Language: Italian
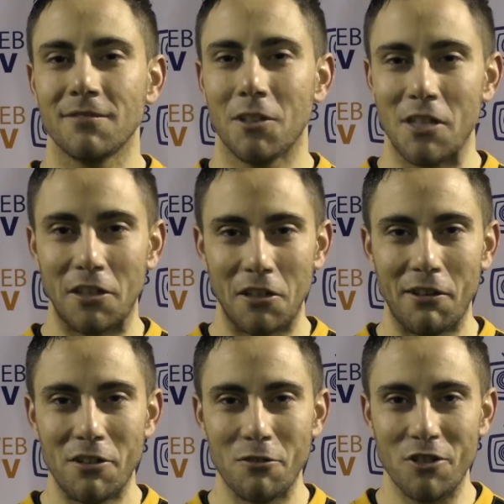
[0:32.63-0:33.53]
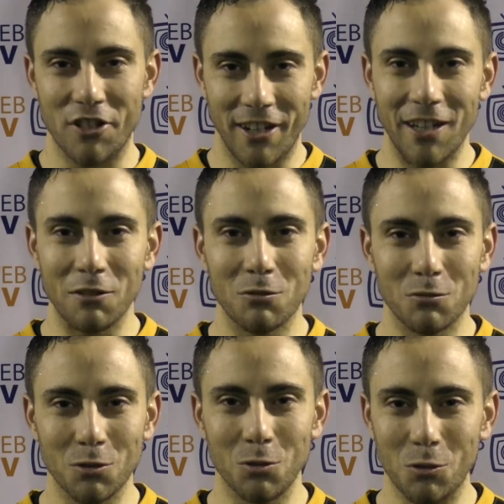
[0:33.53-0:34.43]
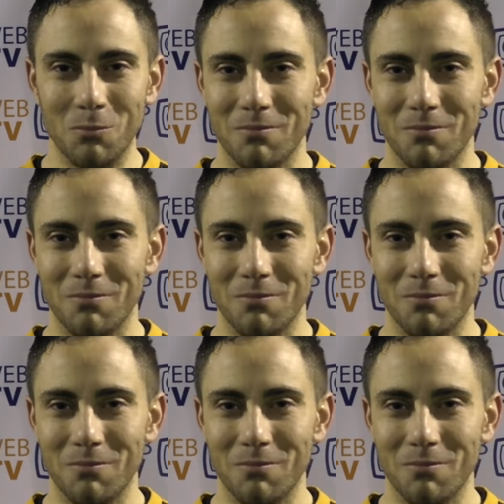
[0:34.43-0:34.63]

Cos'altro devo aggiungere? Hai detto tutto tu.